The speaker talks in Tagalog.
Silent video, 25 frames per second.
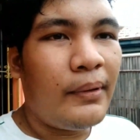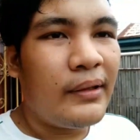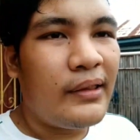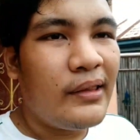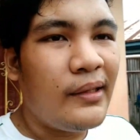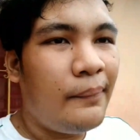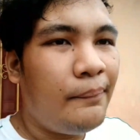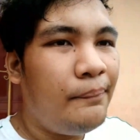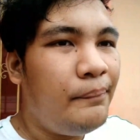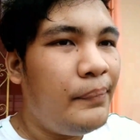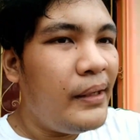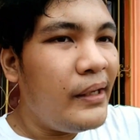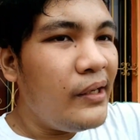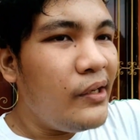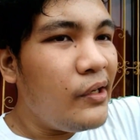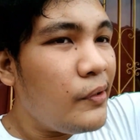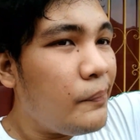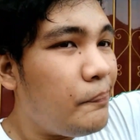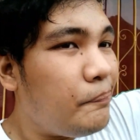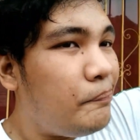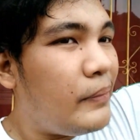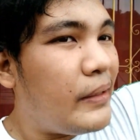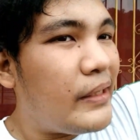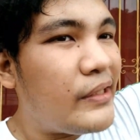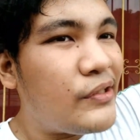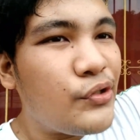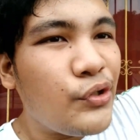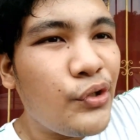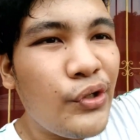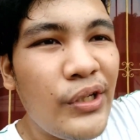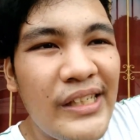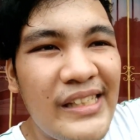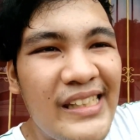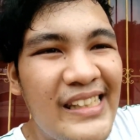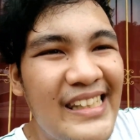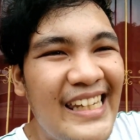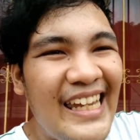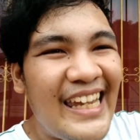But the bigger picture
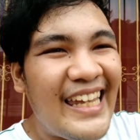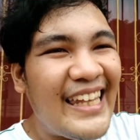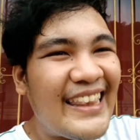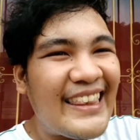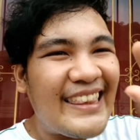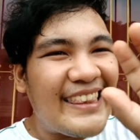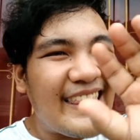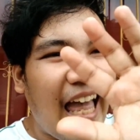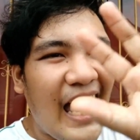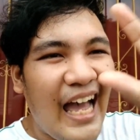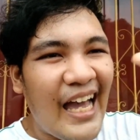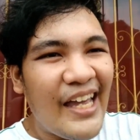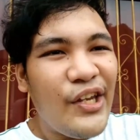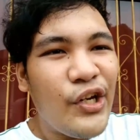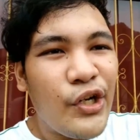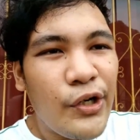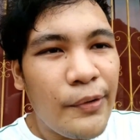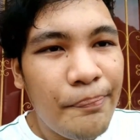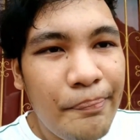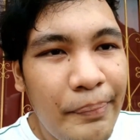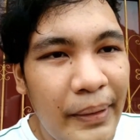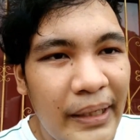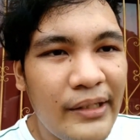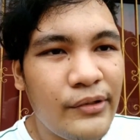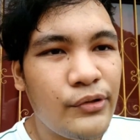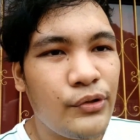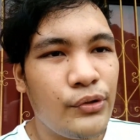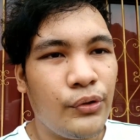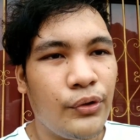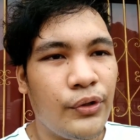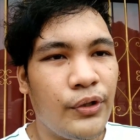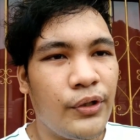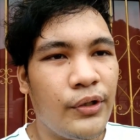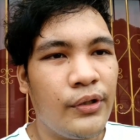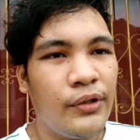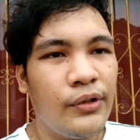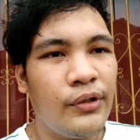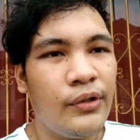is the entire
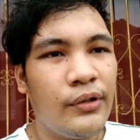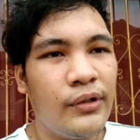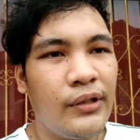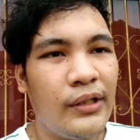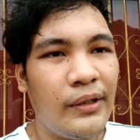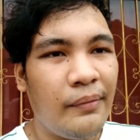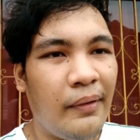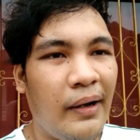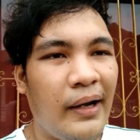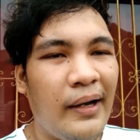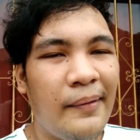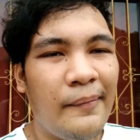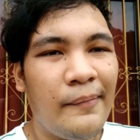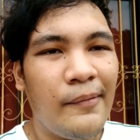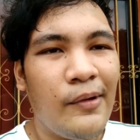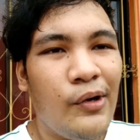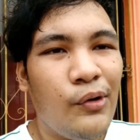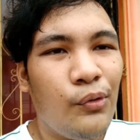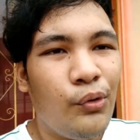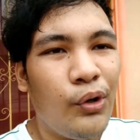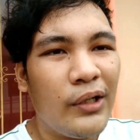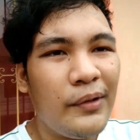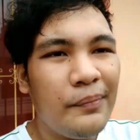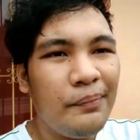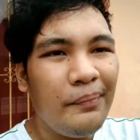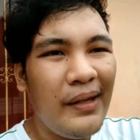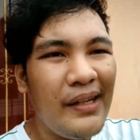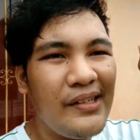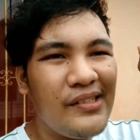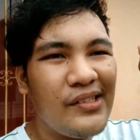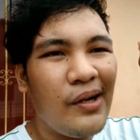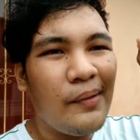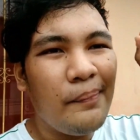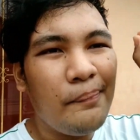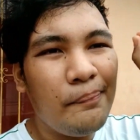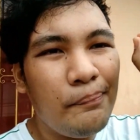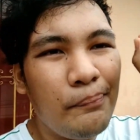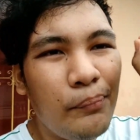picture. Di ba? What
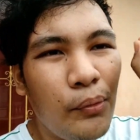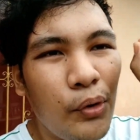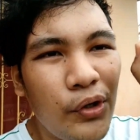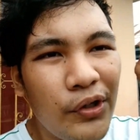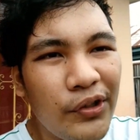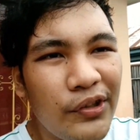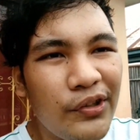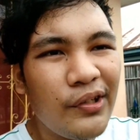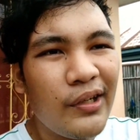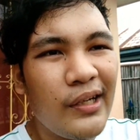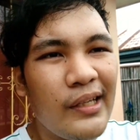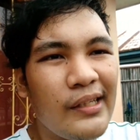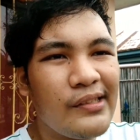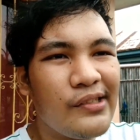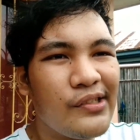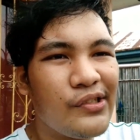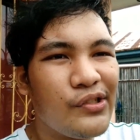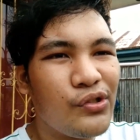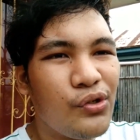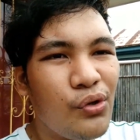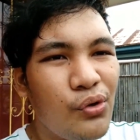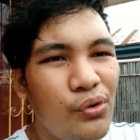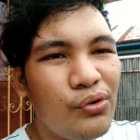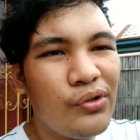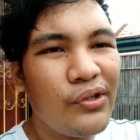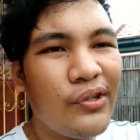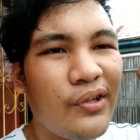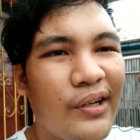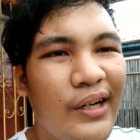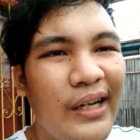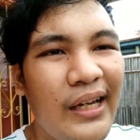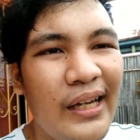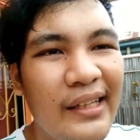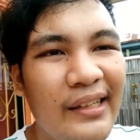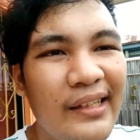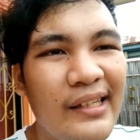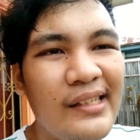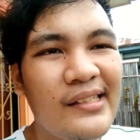makes a portrait so
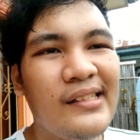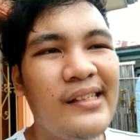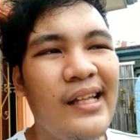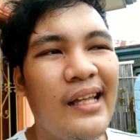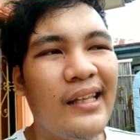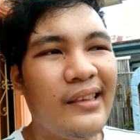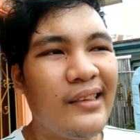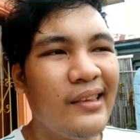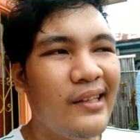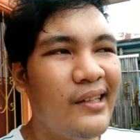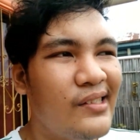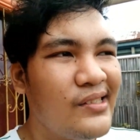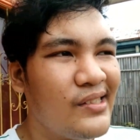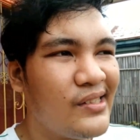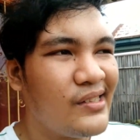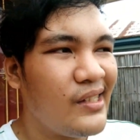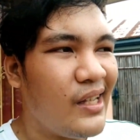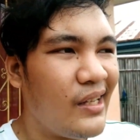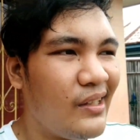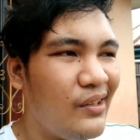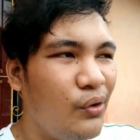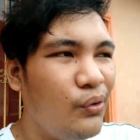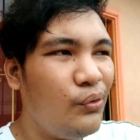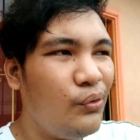great is that there's not